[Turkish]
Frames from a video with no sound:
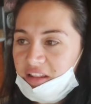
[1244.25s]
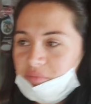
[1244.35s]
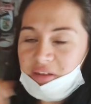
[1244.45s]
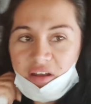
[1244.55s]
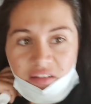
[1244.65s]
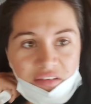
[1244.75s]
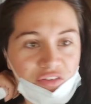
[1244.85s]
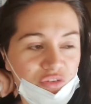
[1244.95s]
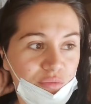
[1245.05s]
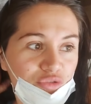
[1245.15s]
Şimdi müşterileri
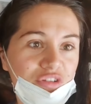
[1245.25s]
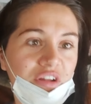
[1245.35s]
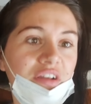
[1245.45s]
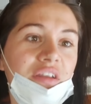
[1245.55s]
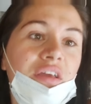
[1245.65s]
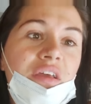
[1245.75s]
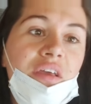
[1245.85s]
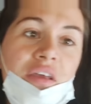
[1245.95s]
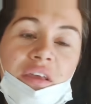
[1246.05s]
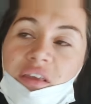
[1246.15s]

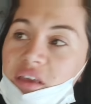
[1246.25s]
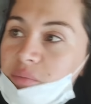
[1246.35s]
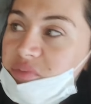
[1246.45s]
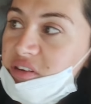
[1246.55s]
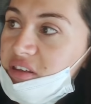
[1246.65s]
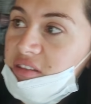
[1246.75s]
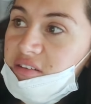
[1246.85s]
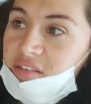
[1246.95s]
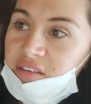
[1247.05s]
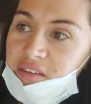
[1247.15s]
yaptık yedirdik.
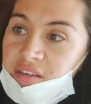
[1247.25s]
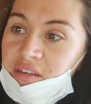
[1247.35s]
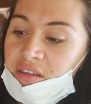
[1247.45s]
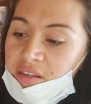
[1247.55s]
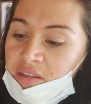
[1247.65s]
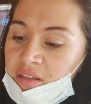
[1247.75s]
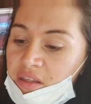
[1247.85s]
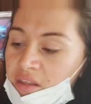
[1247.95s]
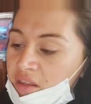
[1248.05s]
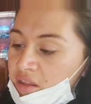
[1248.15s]

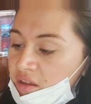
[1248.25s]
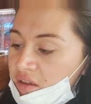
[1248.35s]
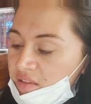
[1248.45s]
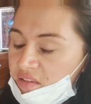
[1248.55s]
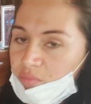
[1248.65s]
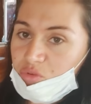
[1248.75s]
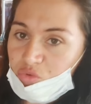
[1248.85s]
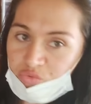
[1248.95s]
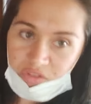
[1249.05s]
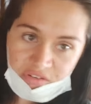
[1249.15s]
Hesabı Yusuf alır.
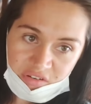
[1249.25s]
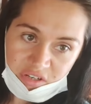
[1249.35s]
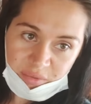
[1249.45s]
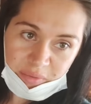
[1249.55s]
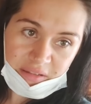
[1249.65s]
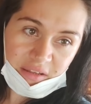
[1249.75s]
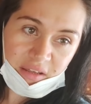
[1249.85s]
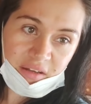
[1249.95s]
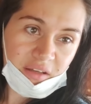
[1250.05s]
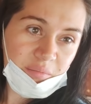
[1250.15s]
Ben de kayınpederimi
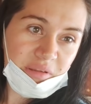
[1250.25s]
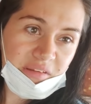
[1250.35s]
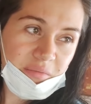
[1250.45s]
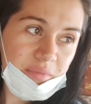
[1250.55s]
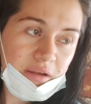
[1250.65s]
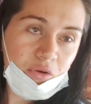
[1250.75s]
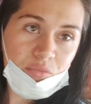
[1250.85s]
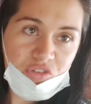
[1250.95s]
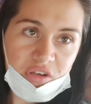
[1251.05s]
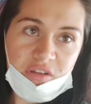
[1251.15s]
bekliyorum. Çayını içsin.
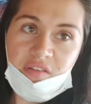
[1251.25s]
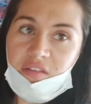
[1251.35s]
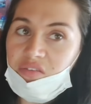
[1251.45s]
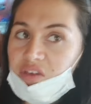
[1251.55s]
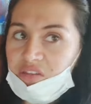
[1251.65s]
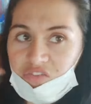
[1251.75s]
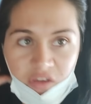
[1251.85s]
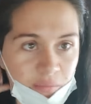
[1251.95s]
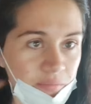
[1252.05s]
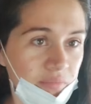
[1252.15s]
Eve gideceğim.
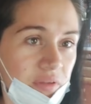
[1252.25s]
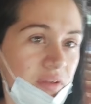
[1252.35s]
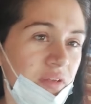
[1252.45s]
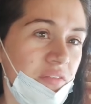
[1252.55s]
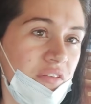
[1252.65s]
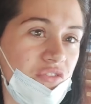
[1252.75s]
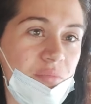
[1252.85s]
Saçımı bile taramadım.